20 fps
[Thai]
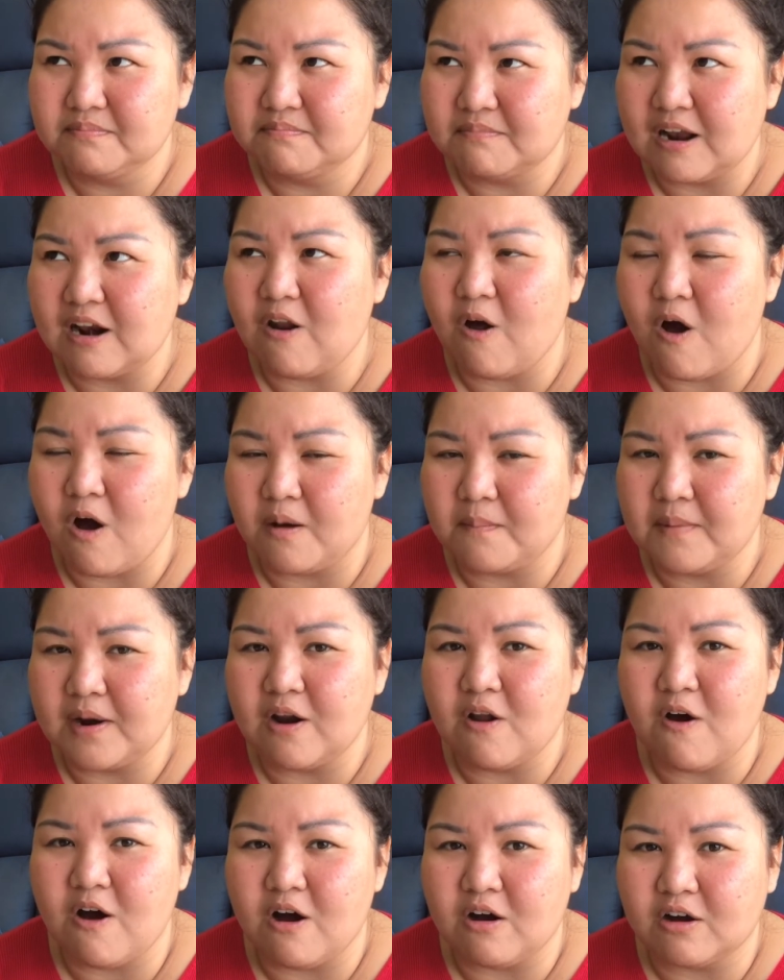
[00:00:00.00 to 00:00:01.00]
มาหลอกมา
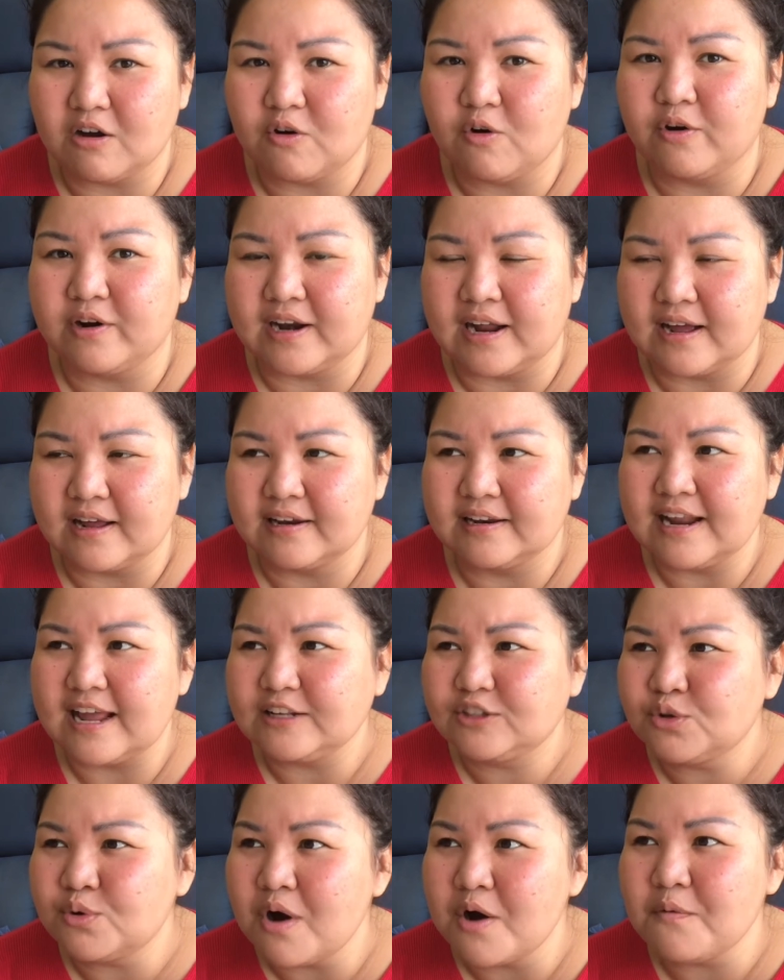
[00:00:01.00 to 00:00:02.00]
หลอกคนอะใน
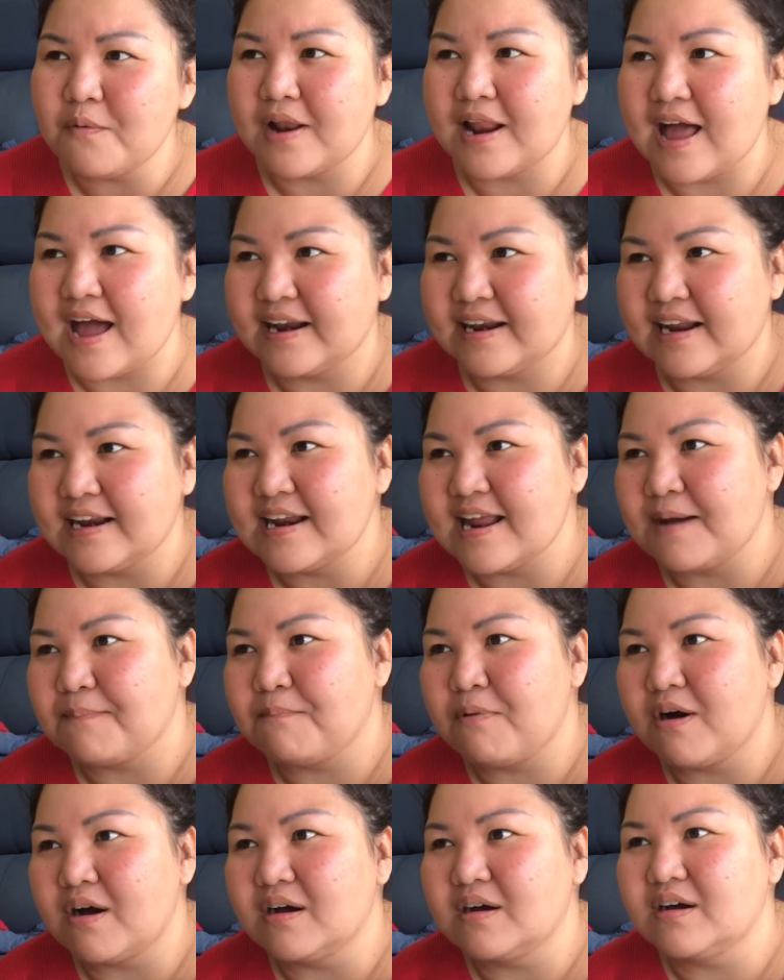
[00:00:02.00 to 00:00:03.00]
ช่วงเวลานั้นอะ
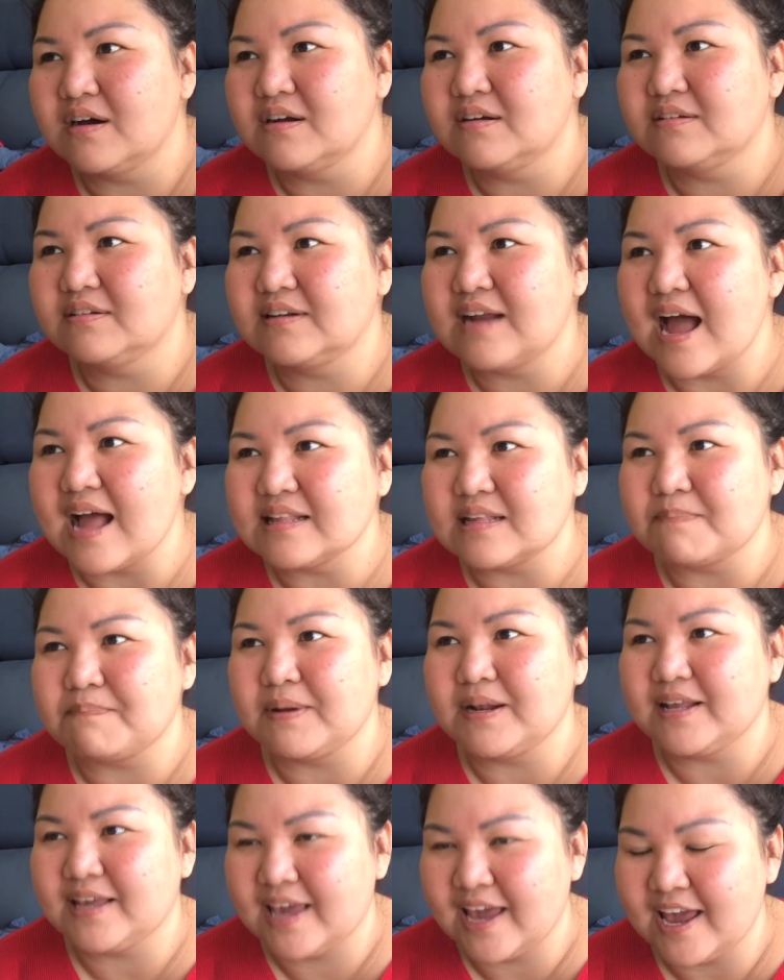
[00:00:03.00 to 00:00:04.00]
เผอิญน่าจะเป็
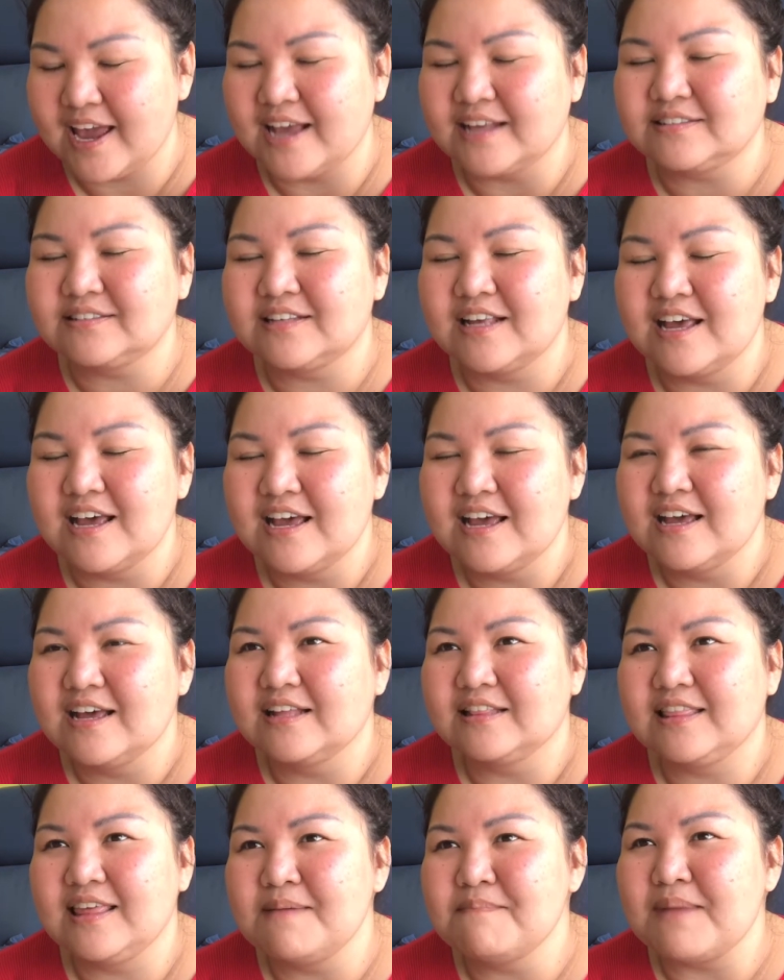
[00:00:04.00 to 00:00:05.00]
นเคส
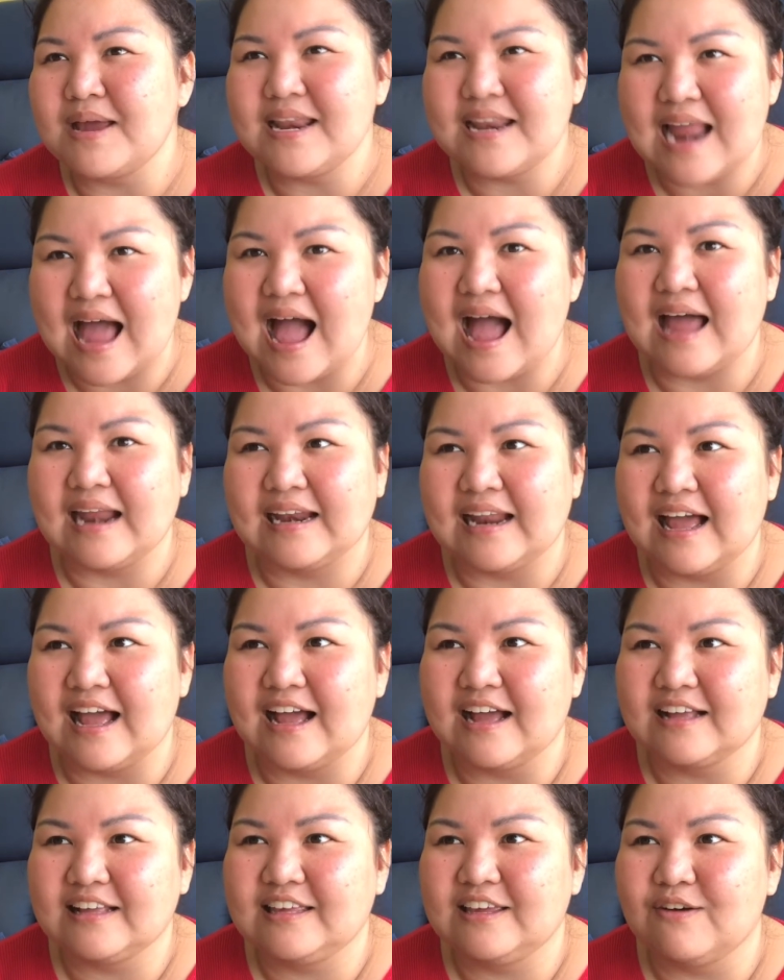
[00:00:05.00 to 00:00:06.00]
ที่ไม่นานอะ
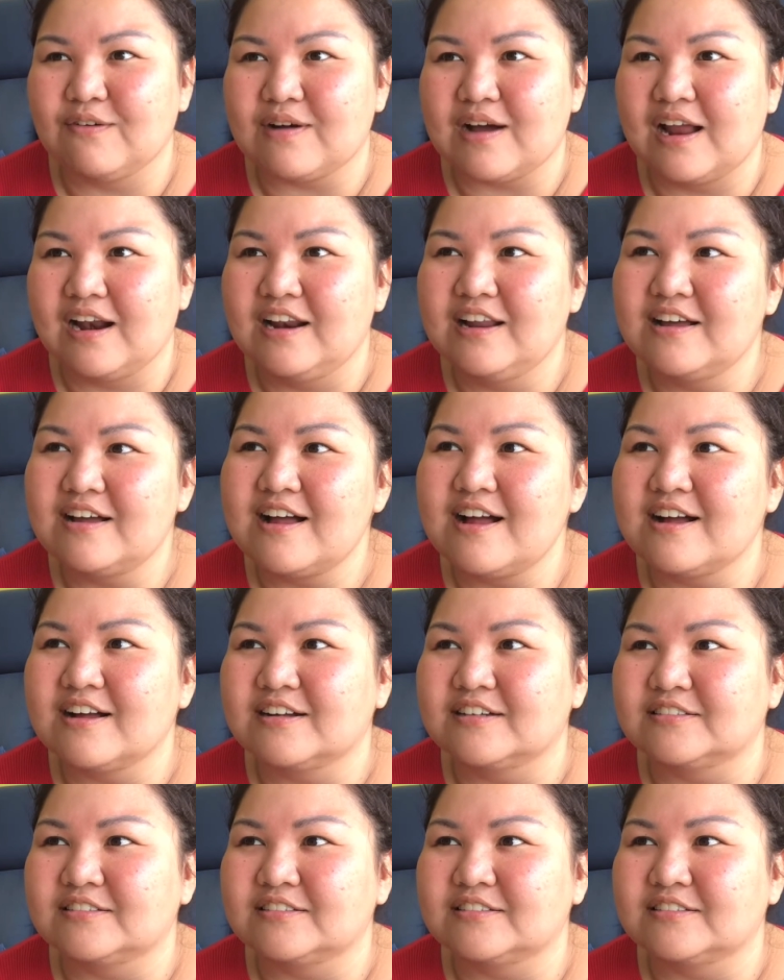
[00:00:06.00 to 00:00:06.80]
เกี่ยวกับเรื่อง